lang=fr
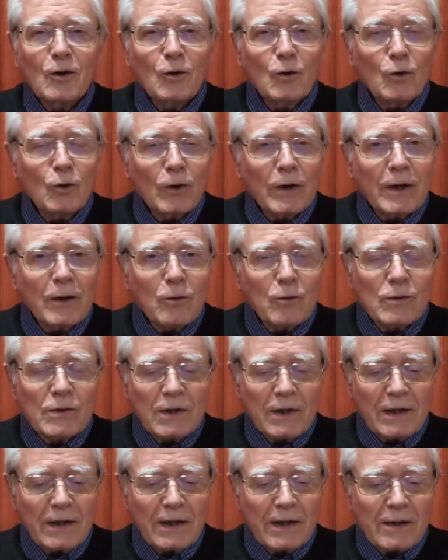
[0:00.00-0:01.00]
de
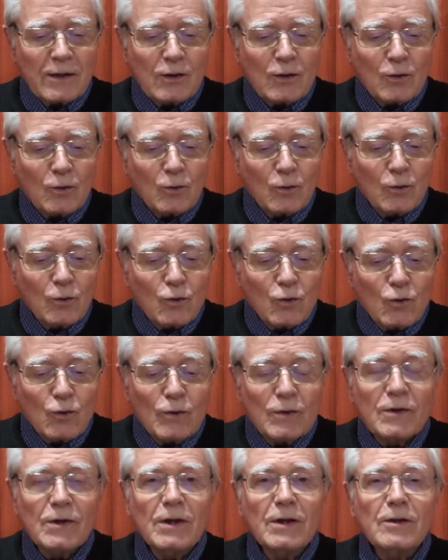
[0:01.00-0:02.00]
réconciliation, de
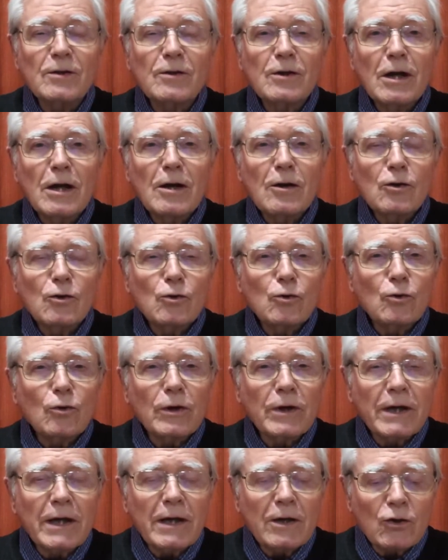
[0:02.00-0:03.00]
justice,
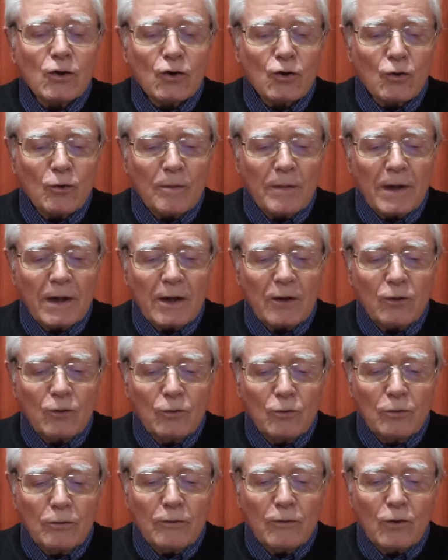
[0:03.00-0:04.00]
sur quel chemin
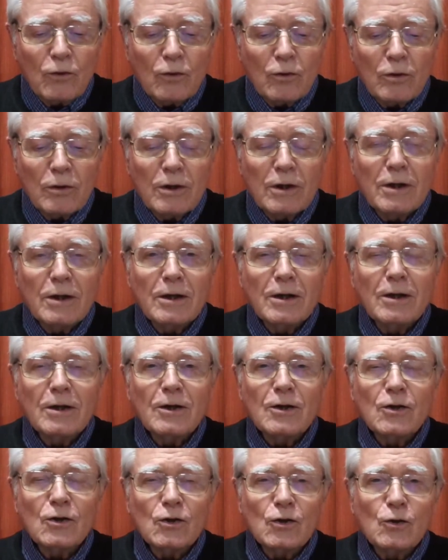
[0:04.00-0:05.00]
nouveau
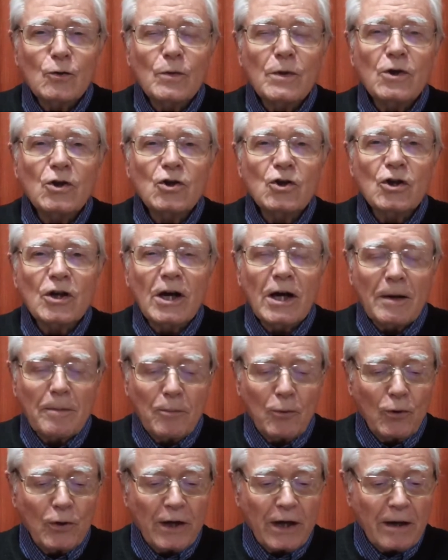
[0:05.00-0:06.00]
suis-je
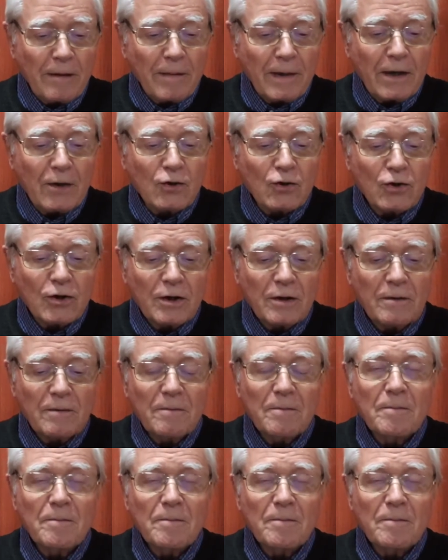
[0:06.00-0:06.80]
appelé à marcher